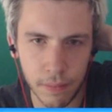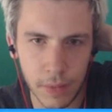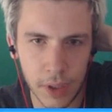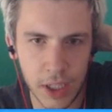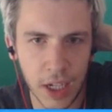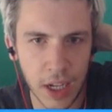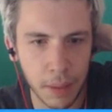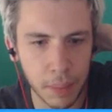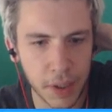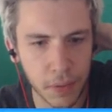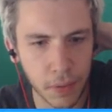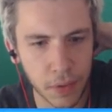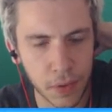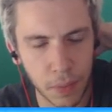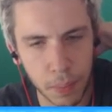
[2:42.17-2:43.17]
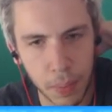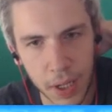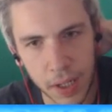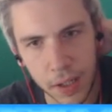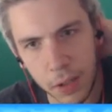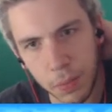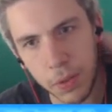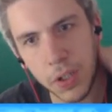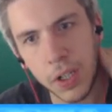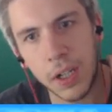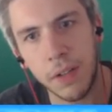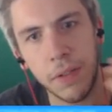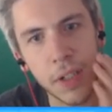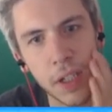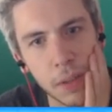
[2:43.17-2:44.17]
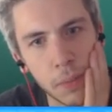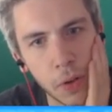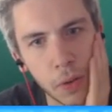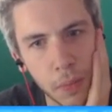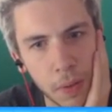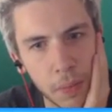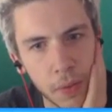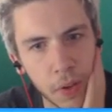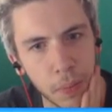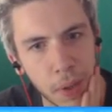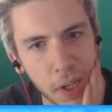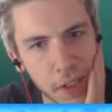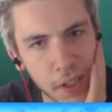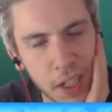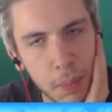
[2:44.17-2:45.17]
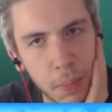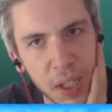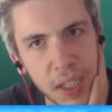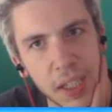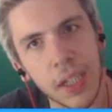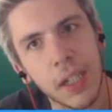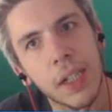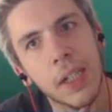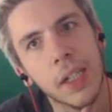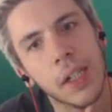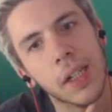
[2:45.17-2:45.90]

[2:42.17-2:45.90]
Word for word: J'ai l'impression que son prince, je peux le gérer facilement, mais en même temps, prince, c'est pété.